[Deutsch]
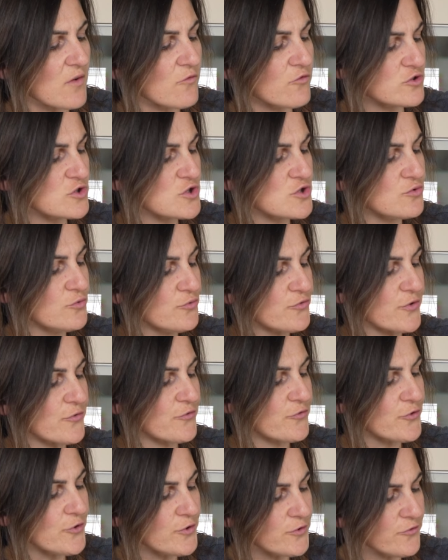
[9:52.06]
von Stufe
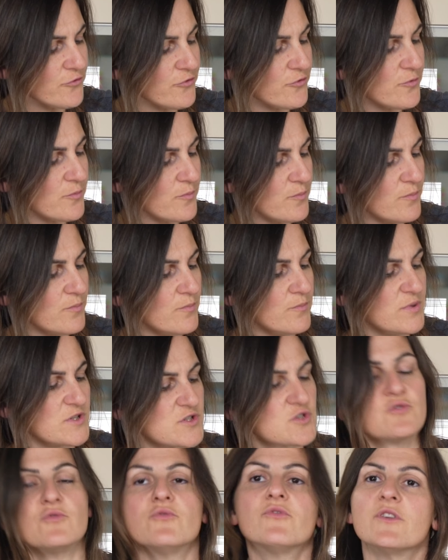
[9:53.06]
5
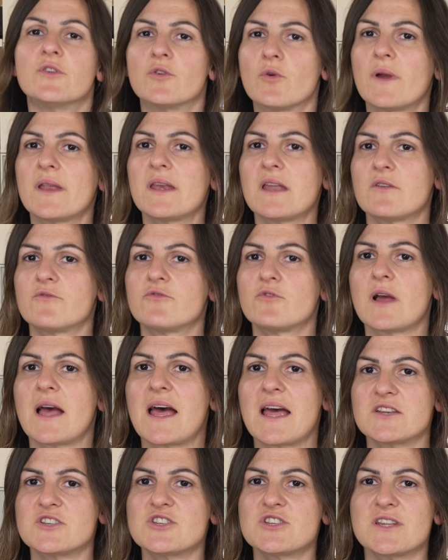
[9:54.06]
bis Stufe 9 einfach
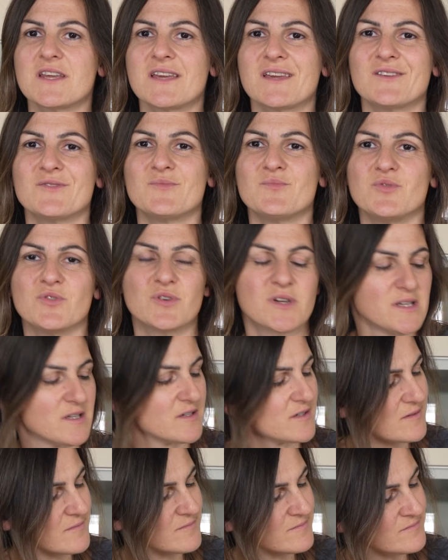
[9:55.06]
ansteigend
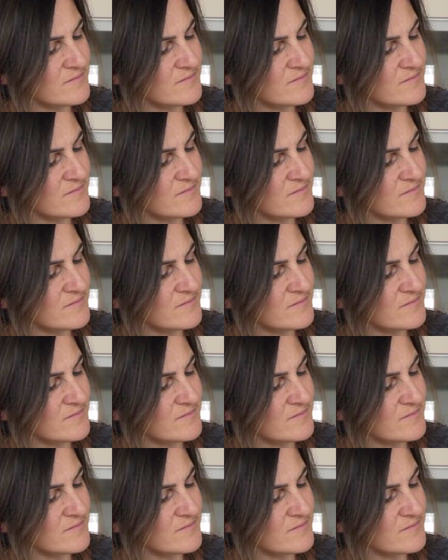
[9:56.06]
püriert.